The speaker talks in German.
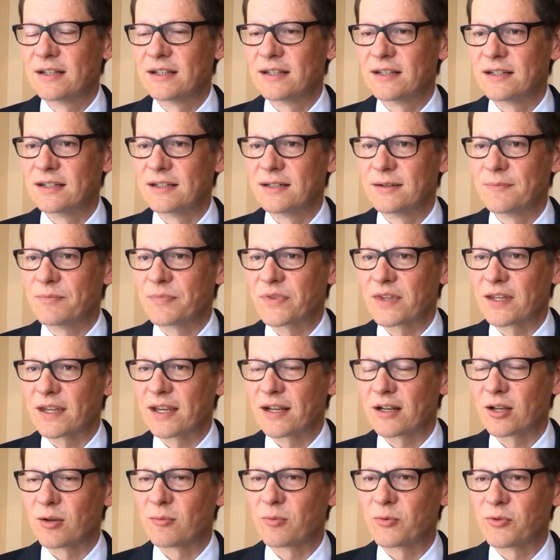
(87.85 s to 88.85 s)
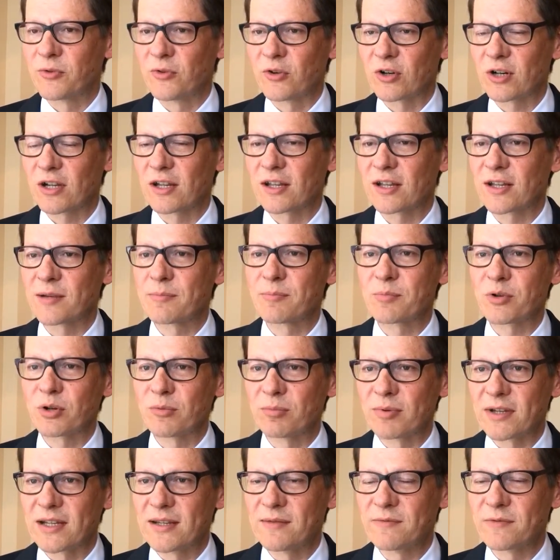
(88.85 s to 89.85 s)
Ähm, ich glaube, das wirkliche
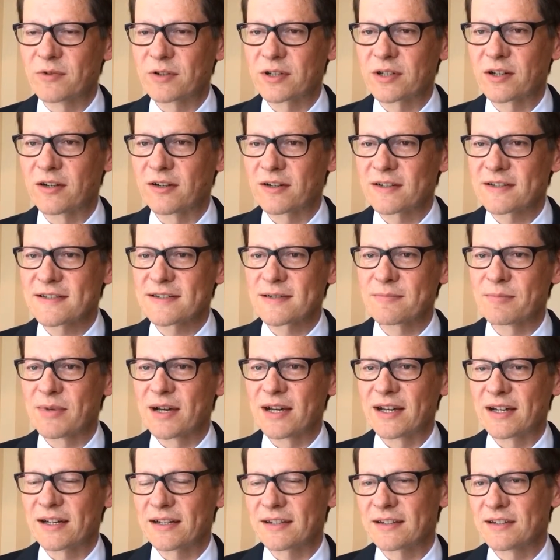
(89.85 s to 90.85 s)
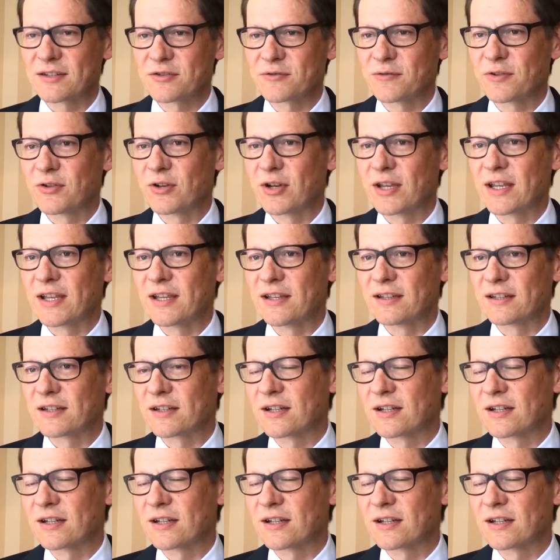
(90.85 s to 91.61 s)
Problem für die Aktienmärkte ist für eher